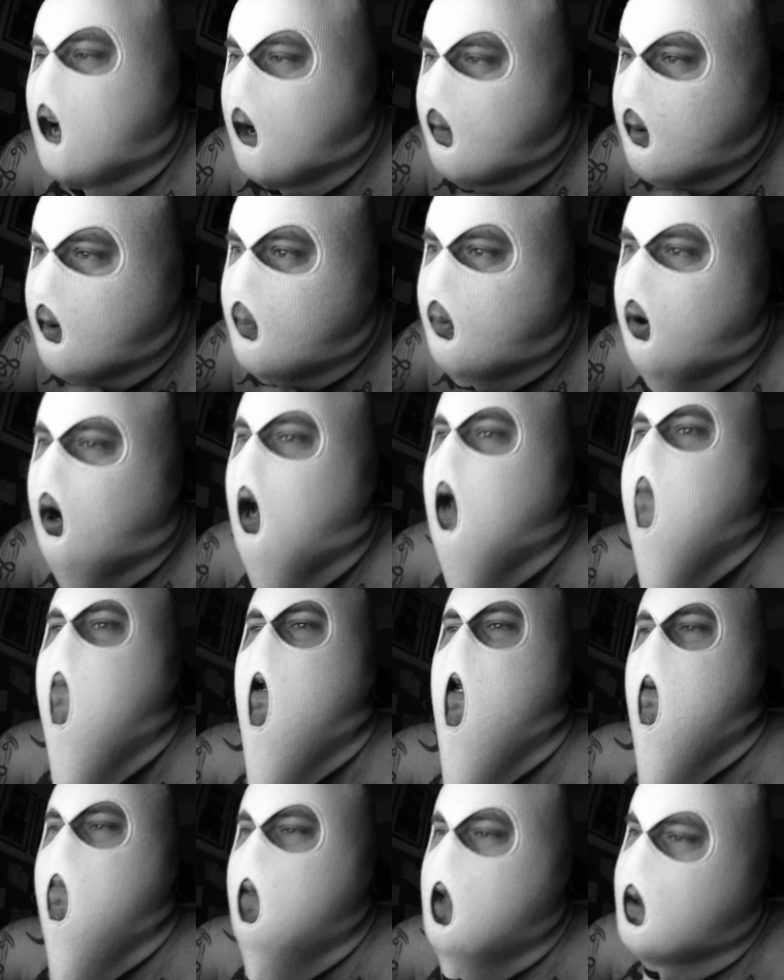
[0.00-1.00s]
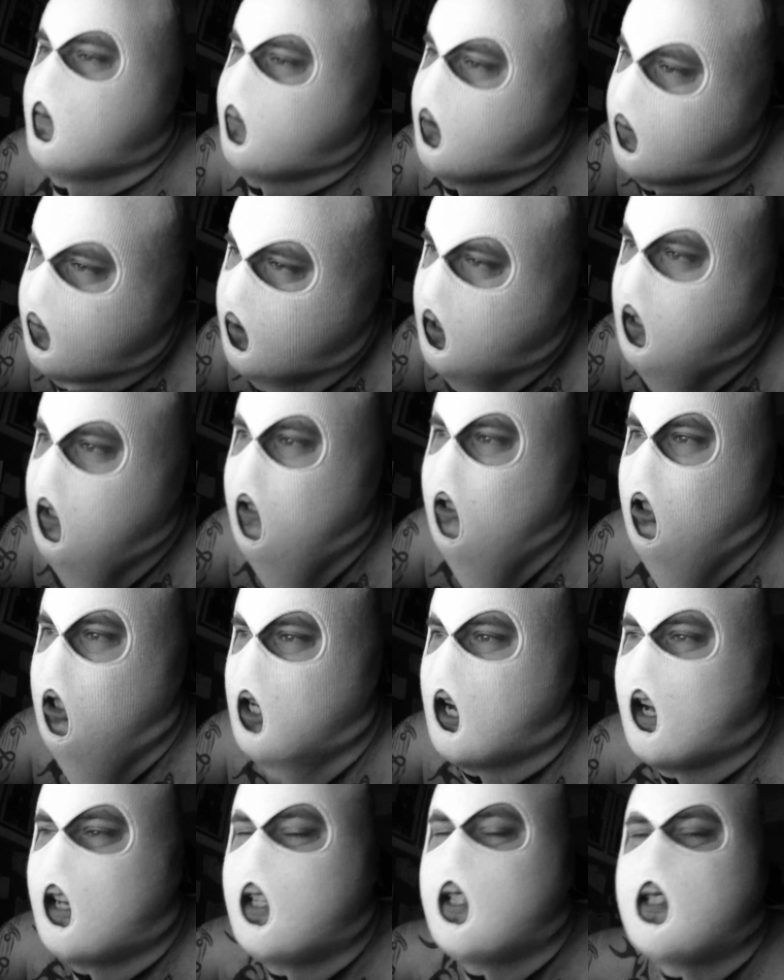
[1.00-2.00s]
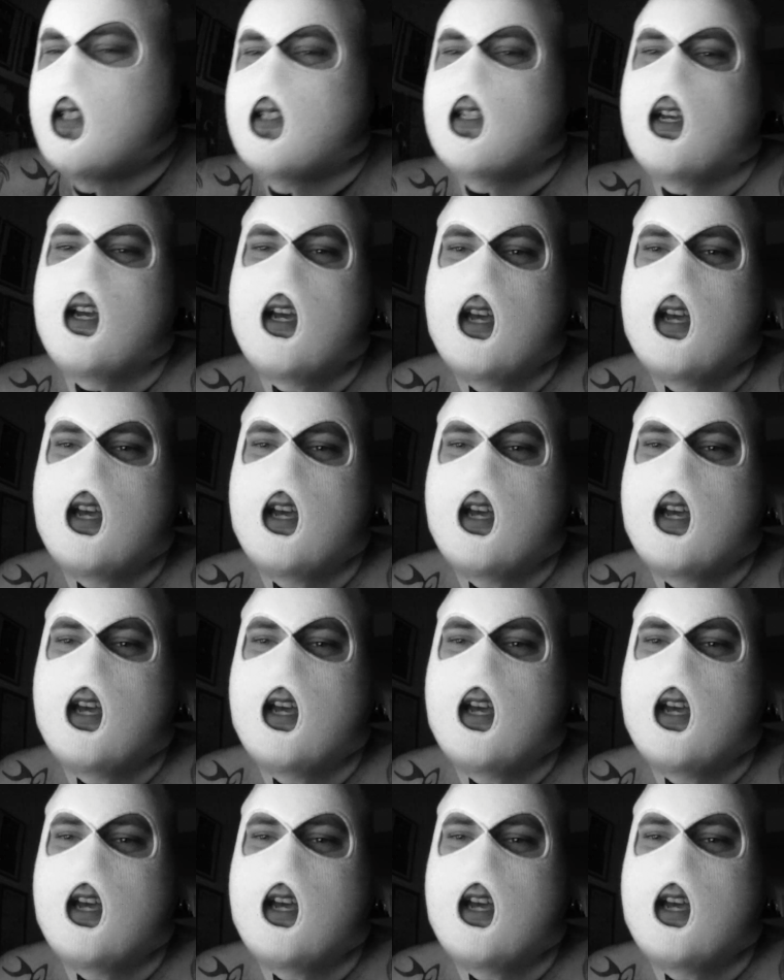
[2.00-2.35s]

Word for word: Aber Prime lebt einfach für den Scheiß.